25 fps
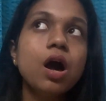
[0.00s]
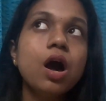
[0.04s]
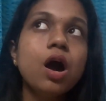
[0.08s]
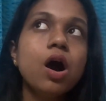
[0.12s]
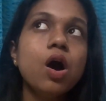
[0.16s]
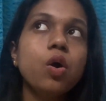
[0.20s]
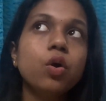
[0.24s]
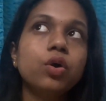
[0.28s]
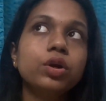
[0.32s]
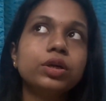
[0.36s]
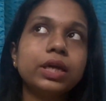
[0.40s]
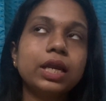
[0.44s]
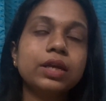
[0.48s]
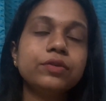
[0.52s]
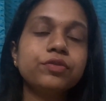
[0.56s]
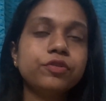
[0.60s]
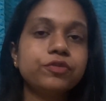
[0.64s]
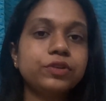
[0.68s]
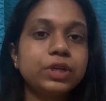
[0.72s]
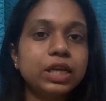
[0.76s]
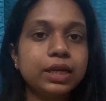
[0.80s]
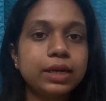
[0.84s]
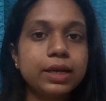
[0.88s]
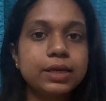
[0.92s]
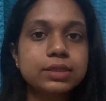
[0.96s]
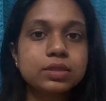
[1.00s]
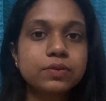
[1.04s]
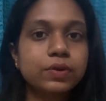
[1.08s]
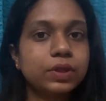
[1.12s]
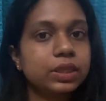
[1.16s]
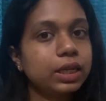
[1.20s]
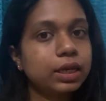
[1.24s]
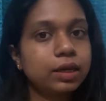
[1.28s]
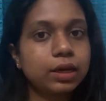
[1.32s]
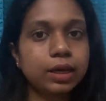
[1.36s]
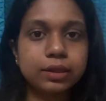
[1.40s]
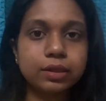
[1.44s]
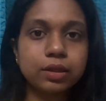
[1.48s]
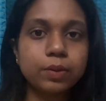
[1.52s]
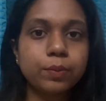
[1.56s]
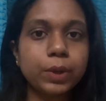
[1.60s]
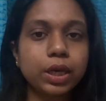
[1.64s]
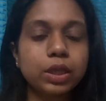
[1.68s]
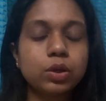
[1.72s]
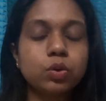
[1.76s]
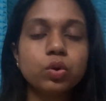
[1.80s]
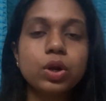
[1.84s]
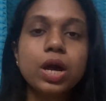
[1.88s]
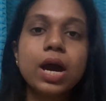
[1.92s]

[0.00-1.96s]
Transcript: ஒரு டென் ஃபிஃப்டீன் டேஸ்க்கு வந்து எனக்கு எந்த மெயிலோ